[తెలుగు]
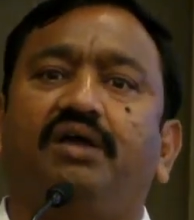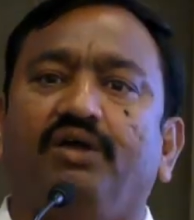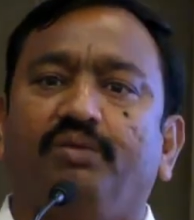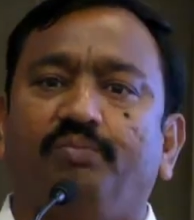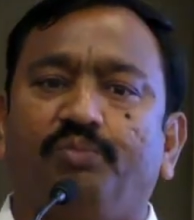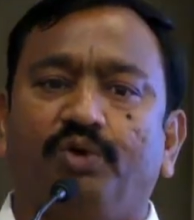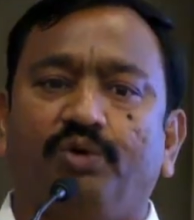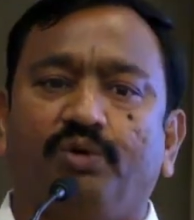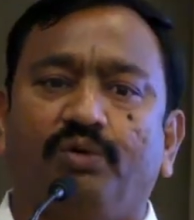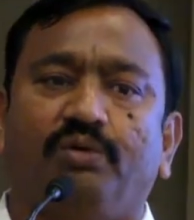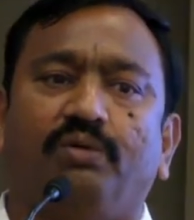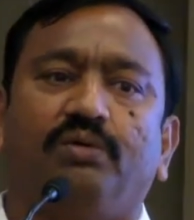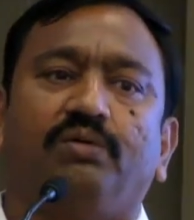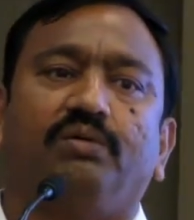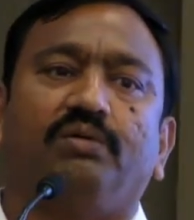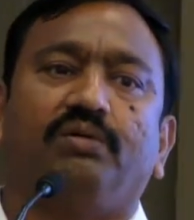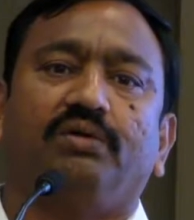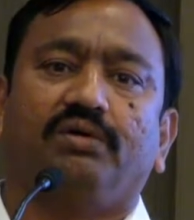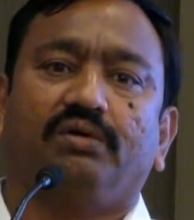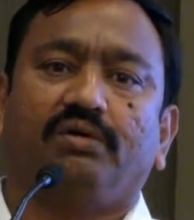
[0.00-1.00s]
ఇప్పుడు
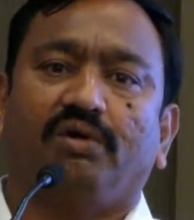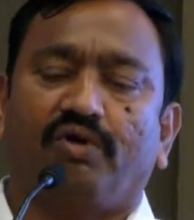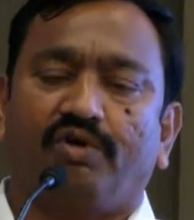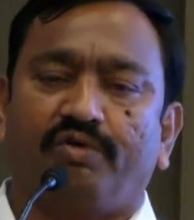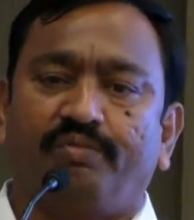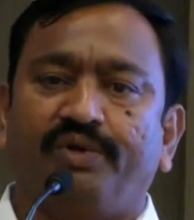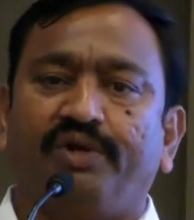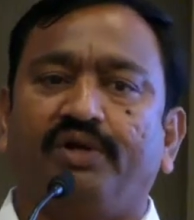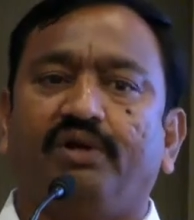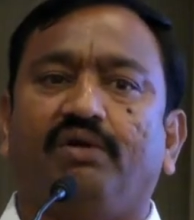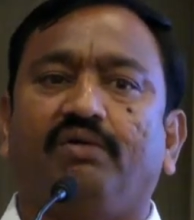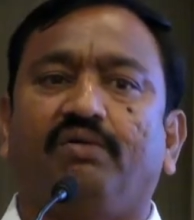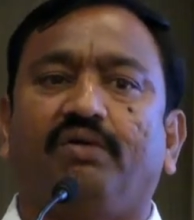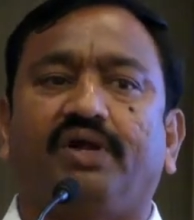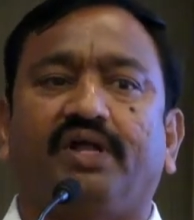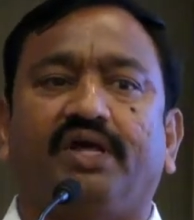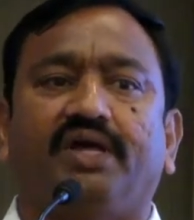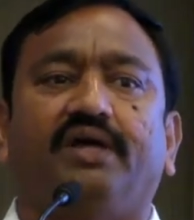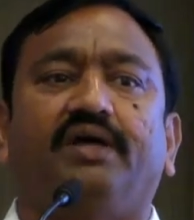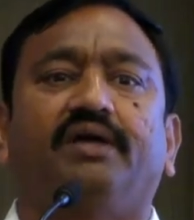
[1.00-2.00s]
గవర్నమెంట్లో
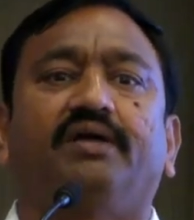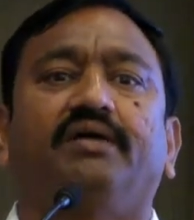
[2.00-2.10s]
కూడా